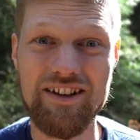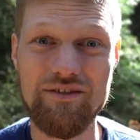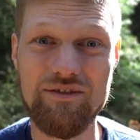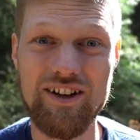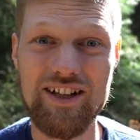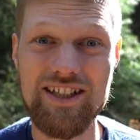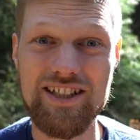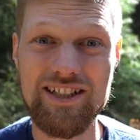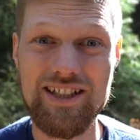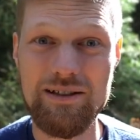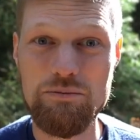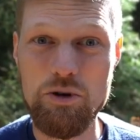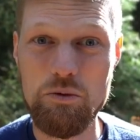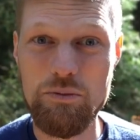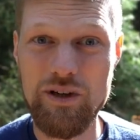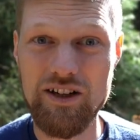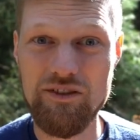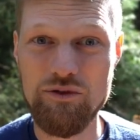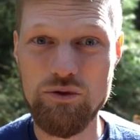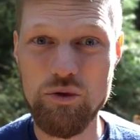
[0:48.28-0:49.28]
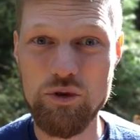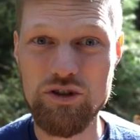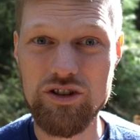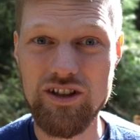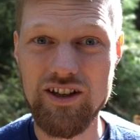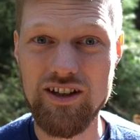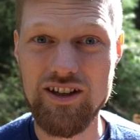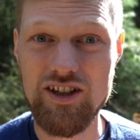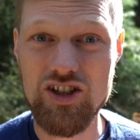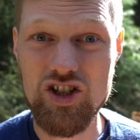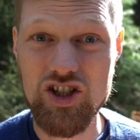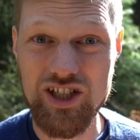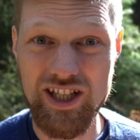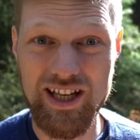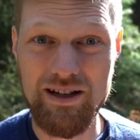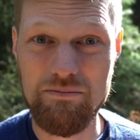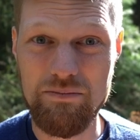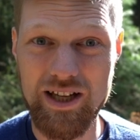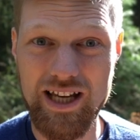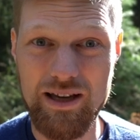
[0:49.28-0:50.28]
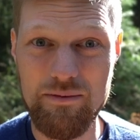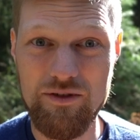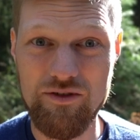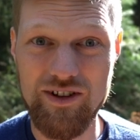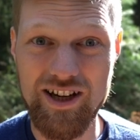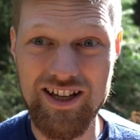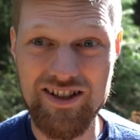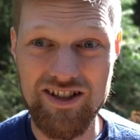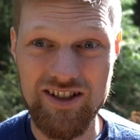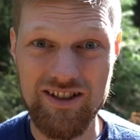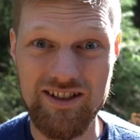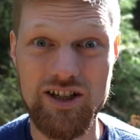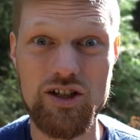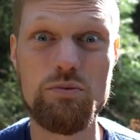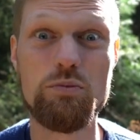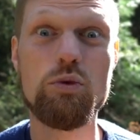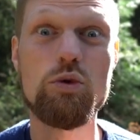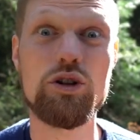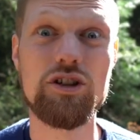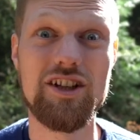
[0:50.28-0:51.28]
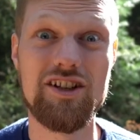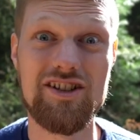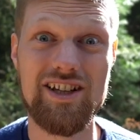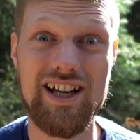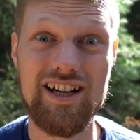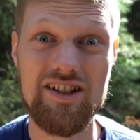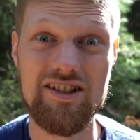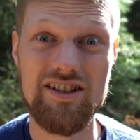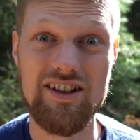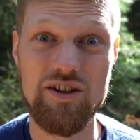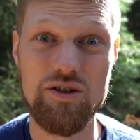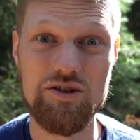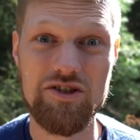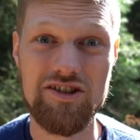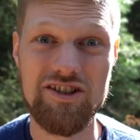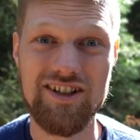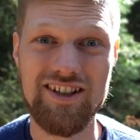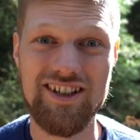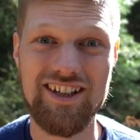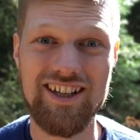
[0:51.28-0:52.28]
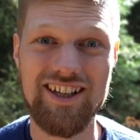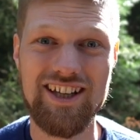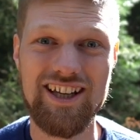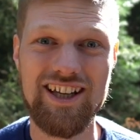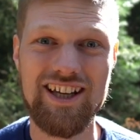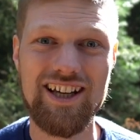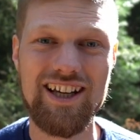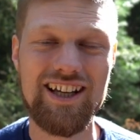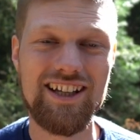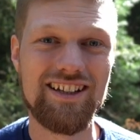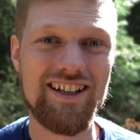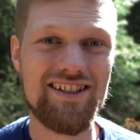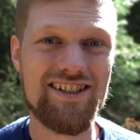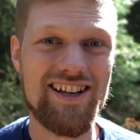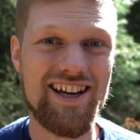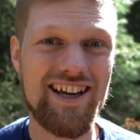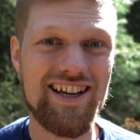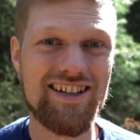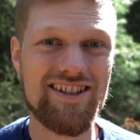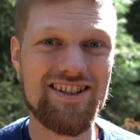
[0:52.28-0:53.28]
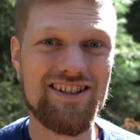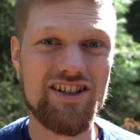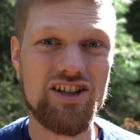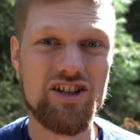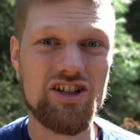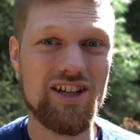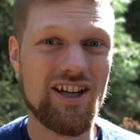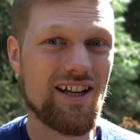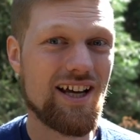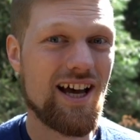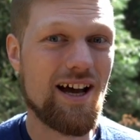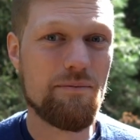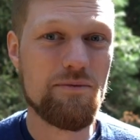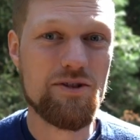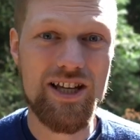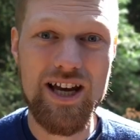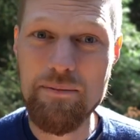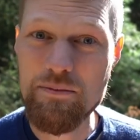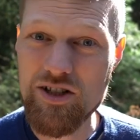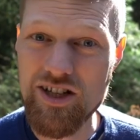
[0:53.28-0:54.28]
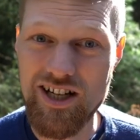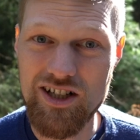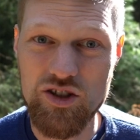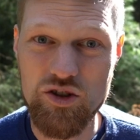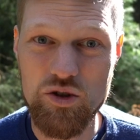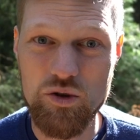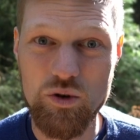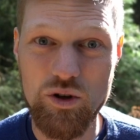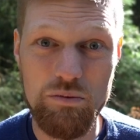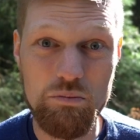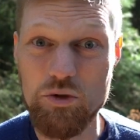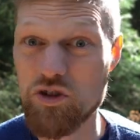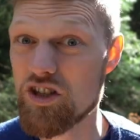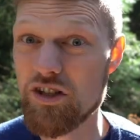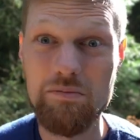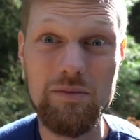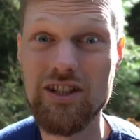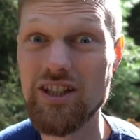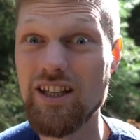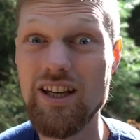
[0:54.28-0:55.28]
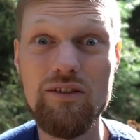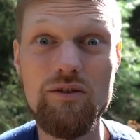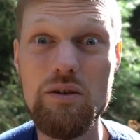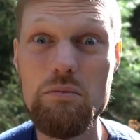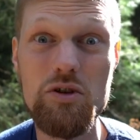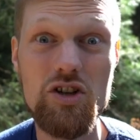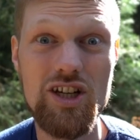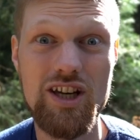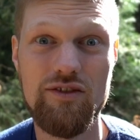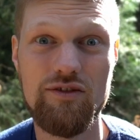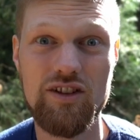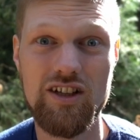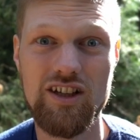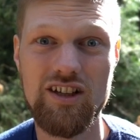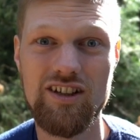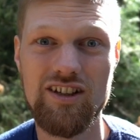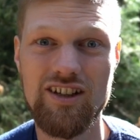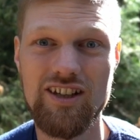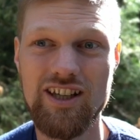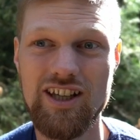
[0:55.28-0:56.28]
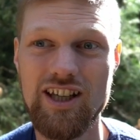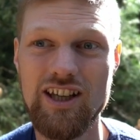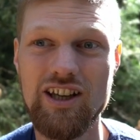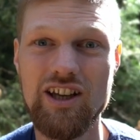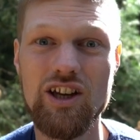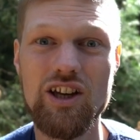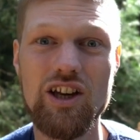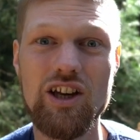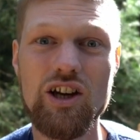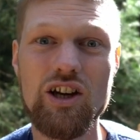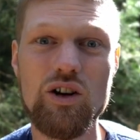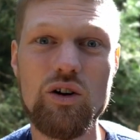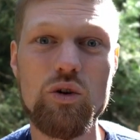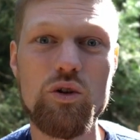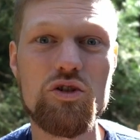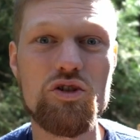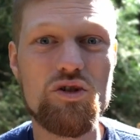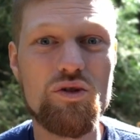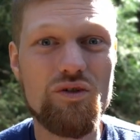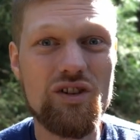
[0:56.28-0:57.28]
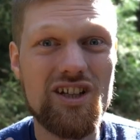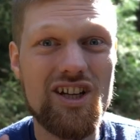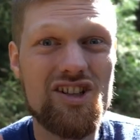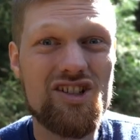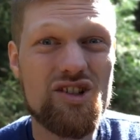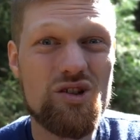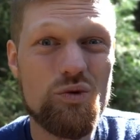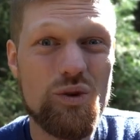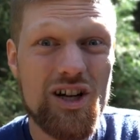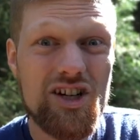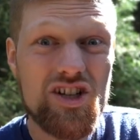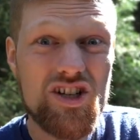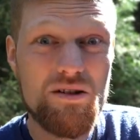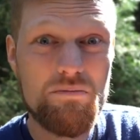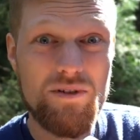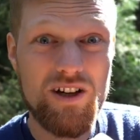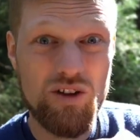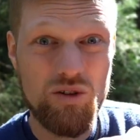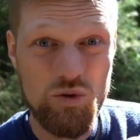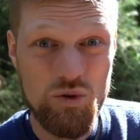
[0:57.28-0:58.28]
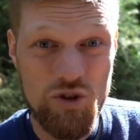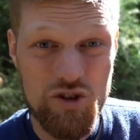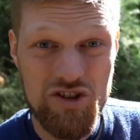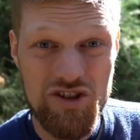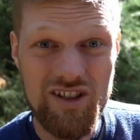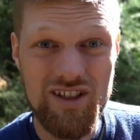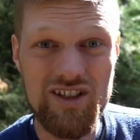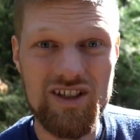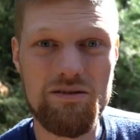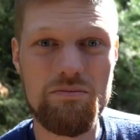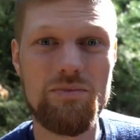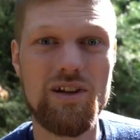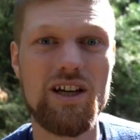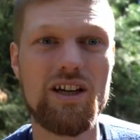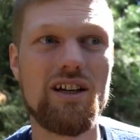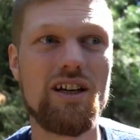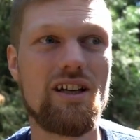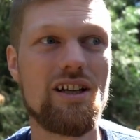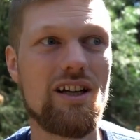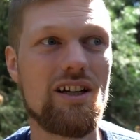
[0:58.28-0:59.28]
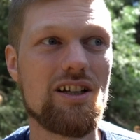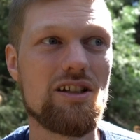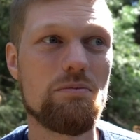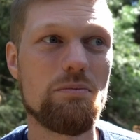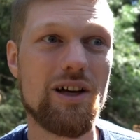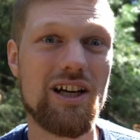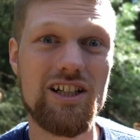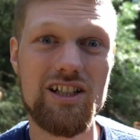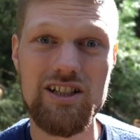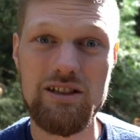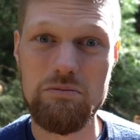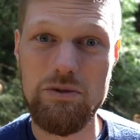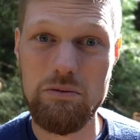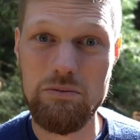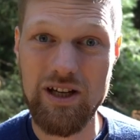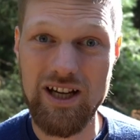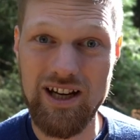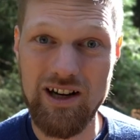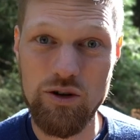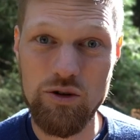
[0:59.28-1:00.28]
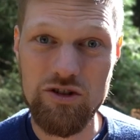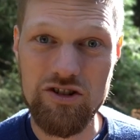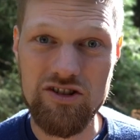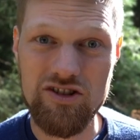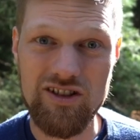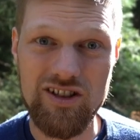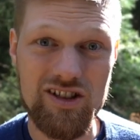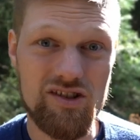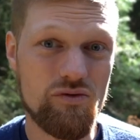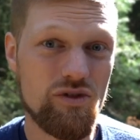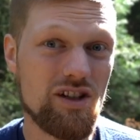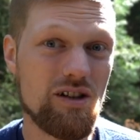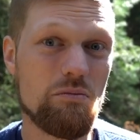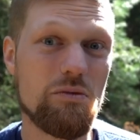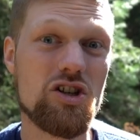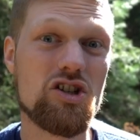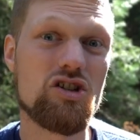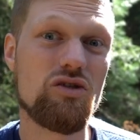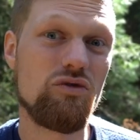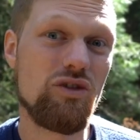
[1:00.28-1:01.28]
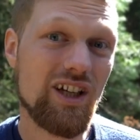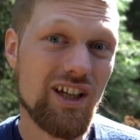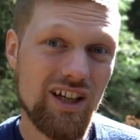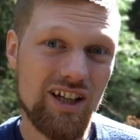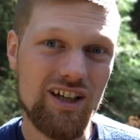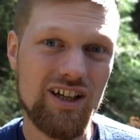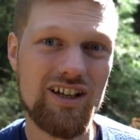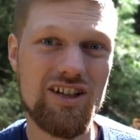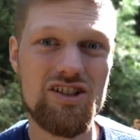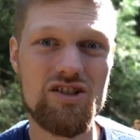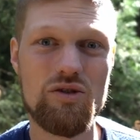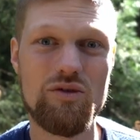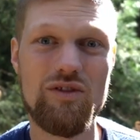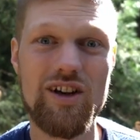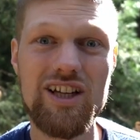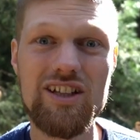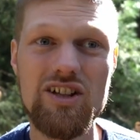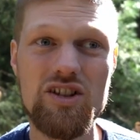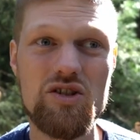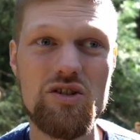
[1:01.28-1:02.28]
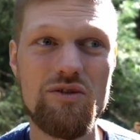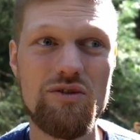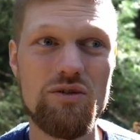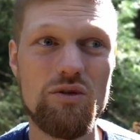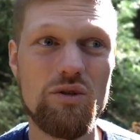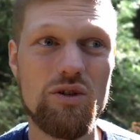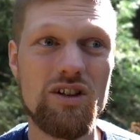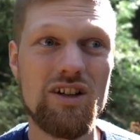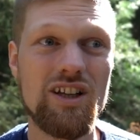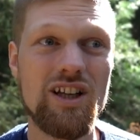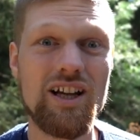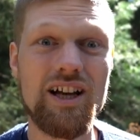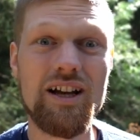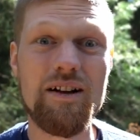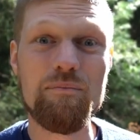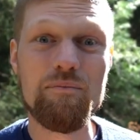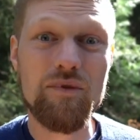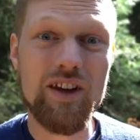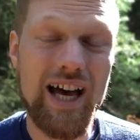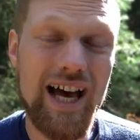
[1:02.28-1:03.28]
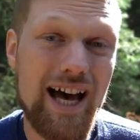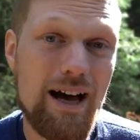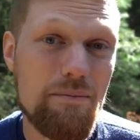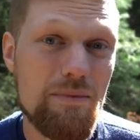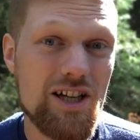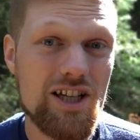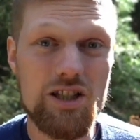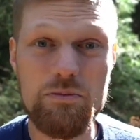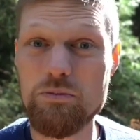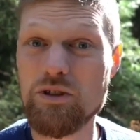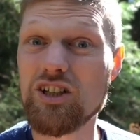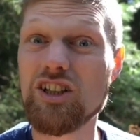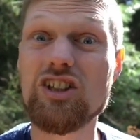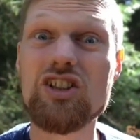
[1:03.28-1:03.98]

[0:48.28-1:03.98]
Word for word: weil in dem Moment, wo ich stehen bleibe, weiß ich, da sprudelt das alles raus. Das heißt, statt abends abschalten zu können, muss ich mich irgendwie beschäftigen. Und so wird der Stretch immer größer. Ich merke, innerlich brenne ich immer mehr aus. Es wird immer schwieriger, das so weiterzuführen. Aber ich bin